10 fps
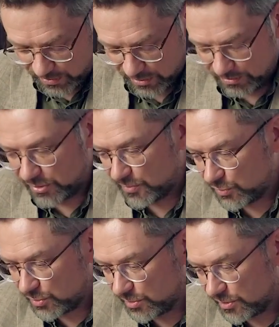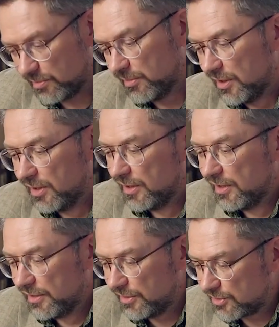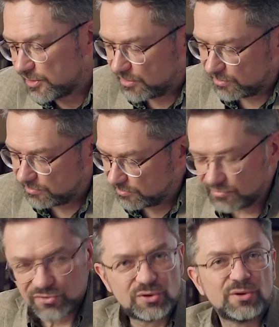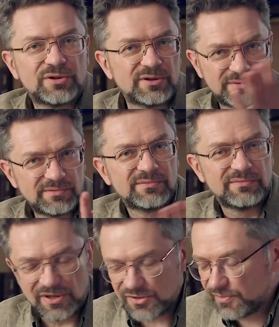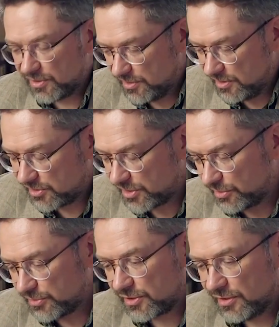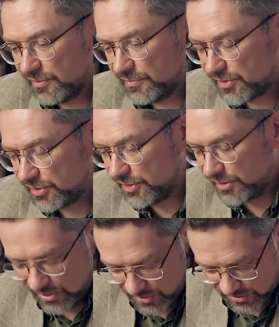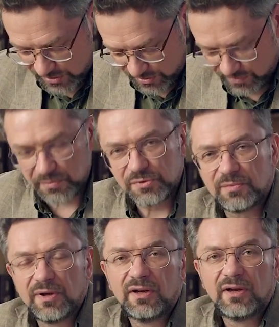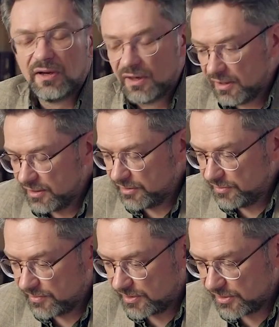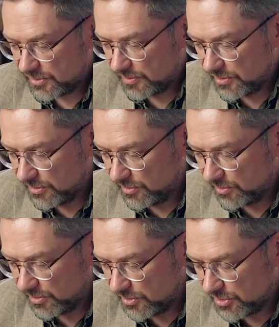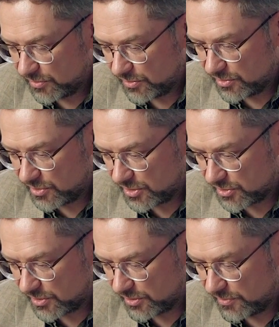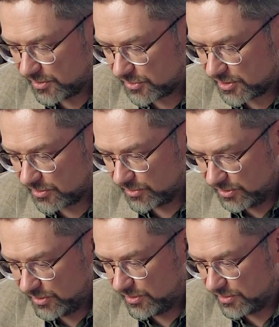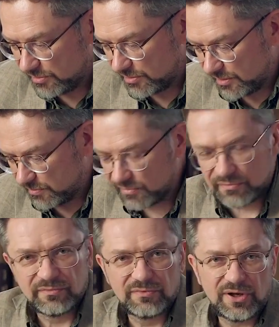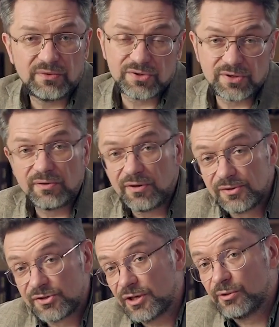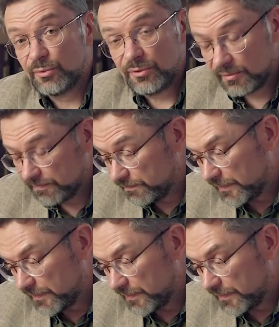отпала, потому что там, не знаю, что-то назвать, да, Солонская или Фессалоникийская, это, в общем, э, два названия города. Сегодня часто говорят Салоники, там, в древности говорили Салунь,